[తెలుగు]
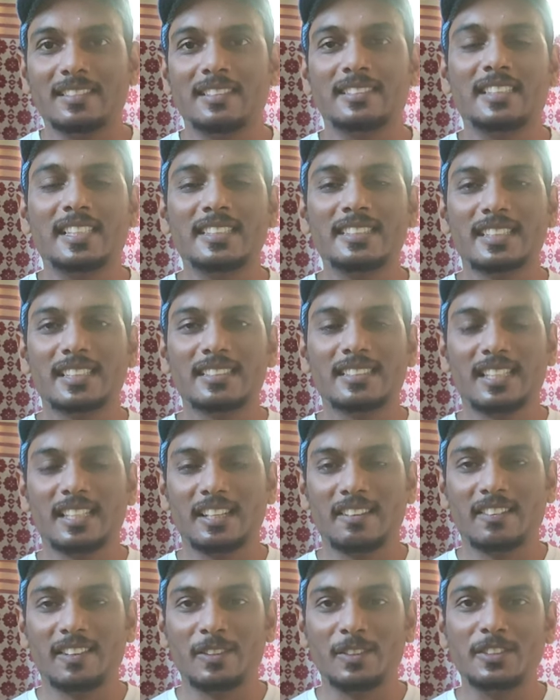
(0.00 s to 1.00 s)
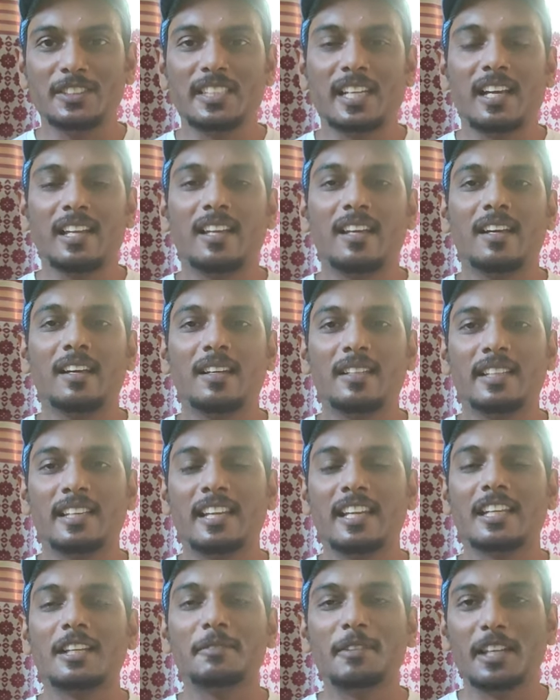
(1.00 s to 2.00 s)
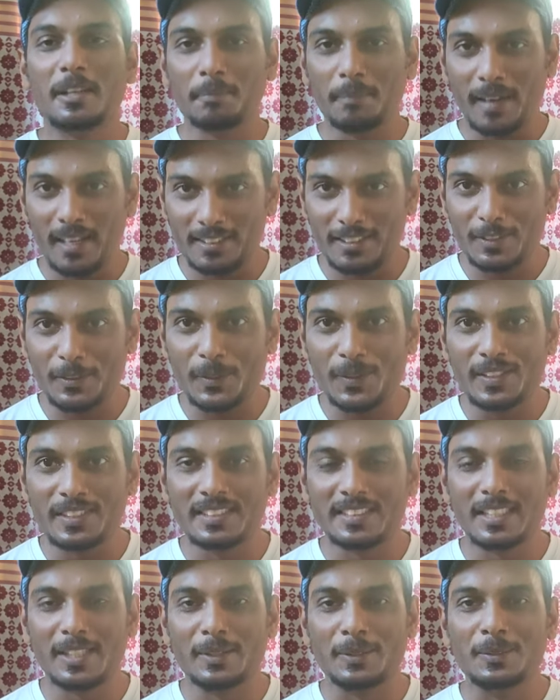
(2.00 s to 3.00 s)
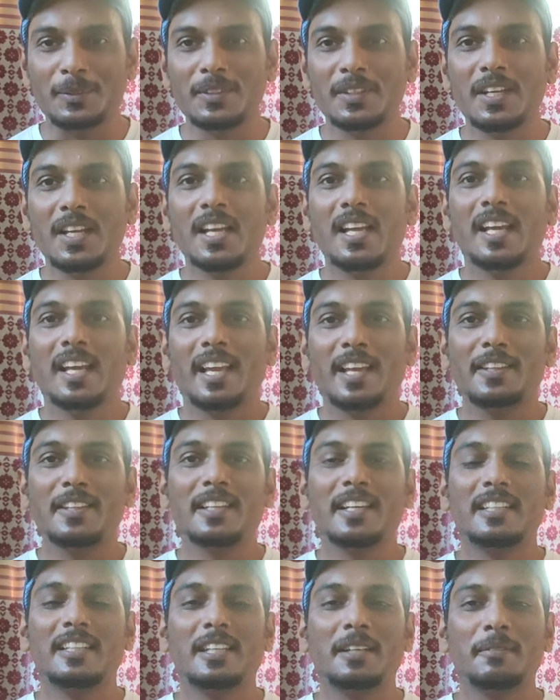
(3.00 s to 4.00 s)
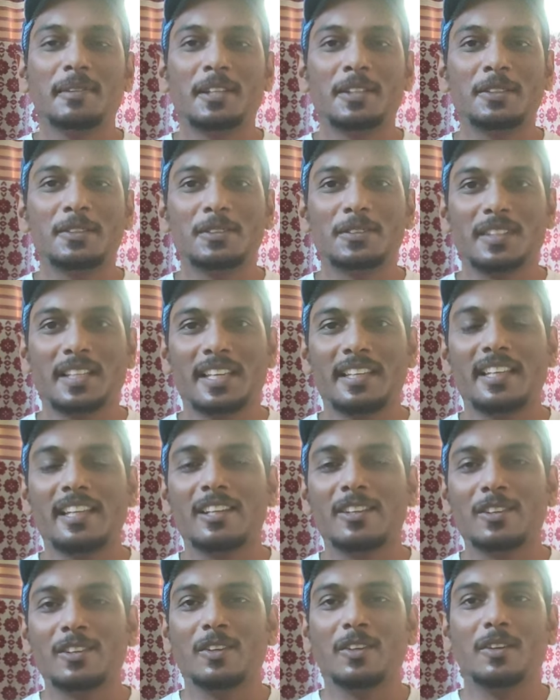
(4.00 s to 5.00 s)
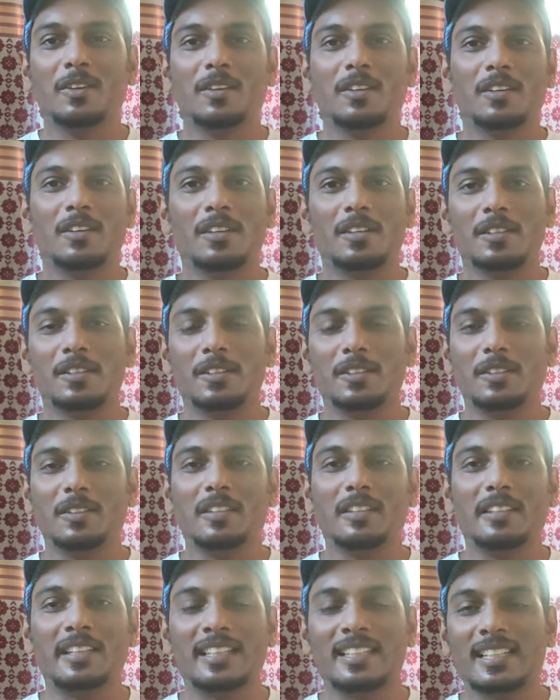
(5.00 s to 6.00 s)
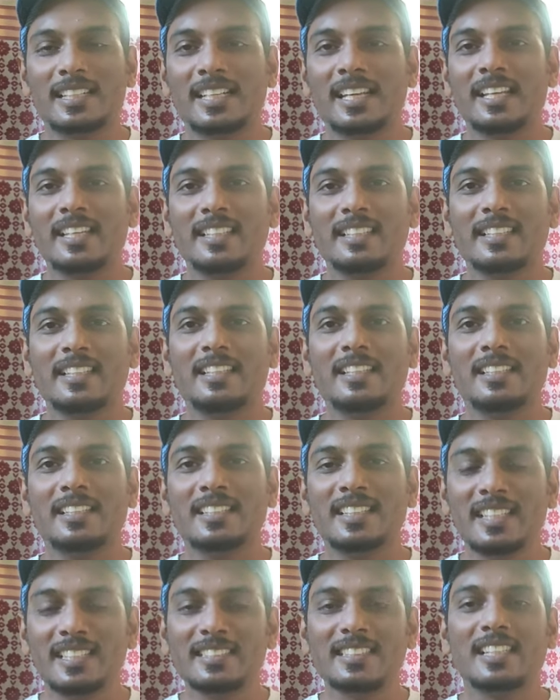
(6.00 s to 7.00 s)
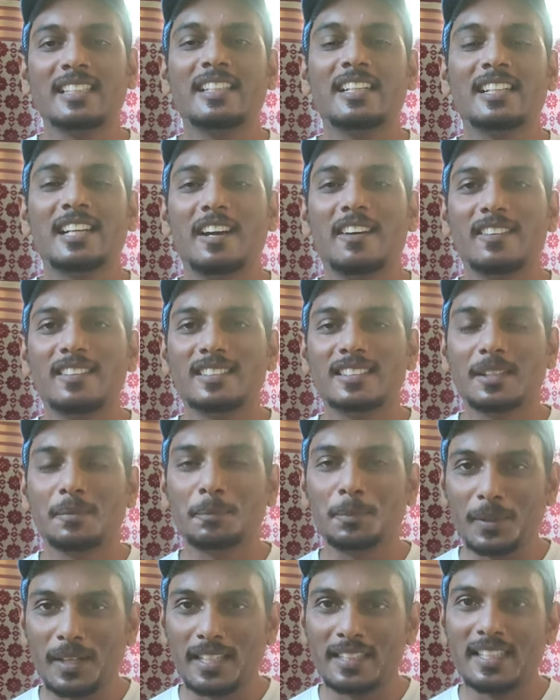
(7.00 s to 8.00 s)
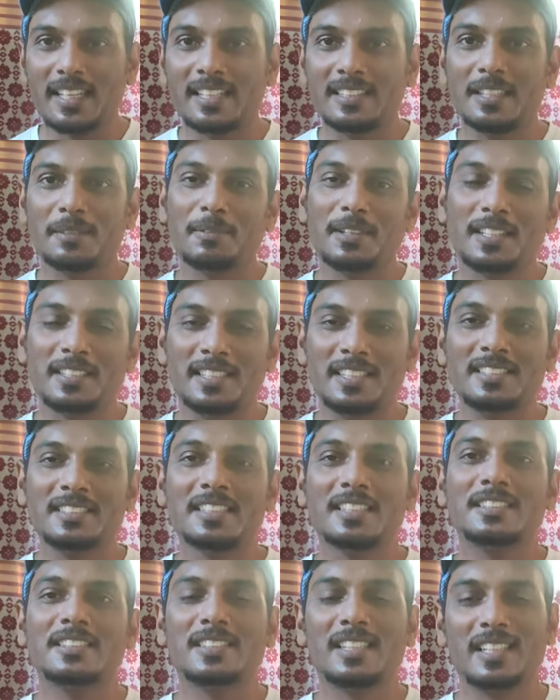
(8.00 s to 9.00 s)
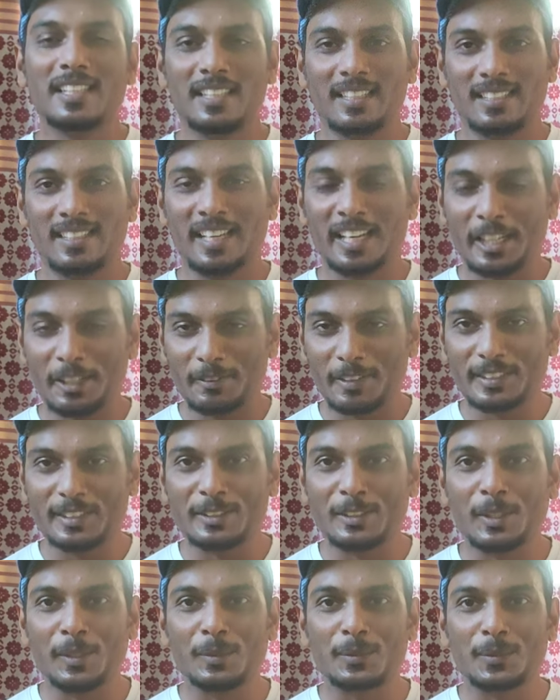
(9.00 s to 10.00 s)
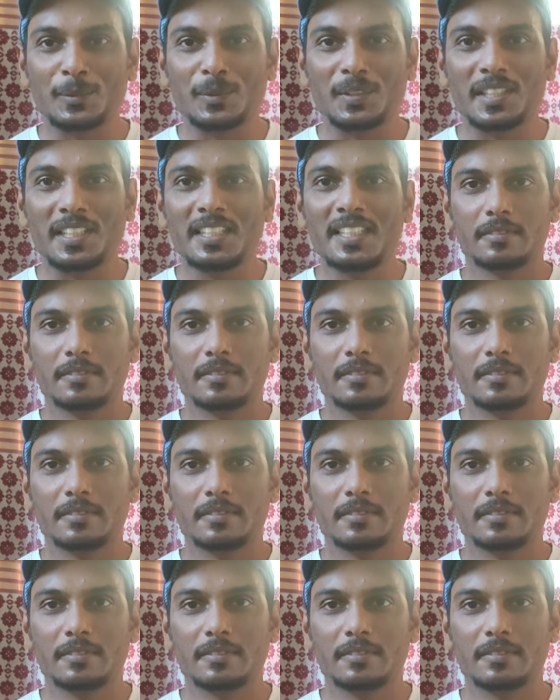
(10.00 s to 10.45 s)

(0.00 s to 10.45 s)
టీచర్స్ అనేవాళ్ళు చాలా కీలకమైన పాత్ర వహిస్తారు ఎందుకంటే మనం కెరియర్లో ఎదగడానికి ఇనీషియల్గా కావాల్సిన పునాదిని అయితే మన టీచర్స్ వేయడం అయితే జరుగుతుంది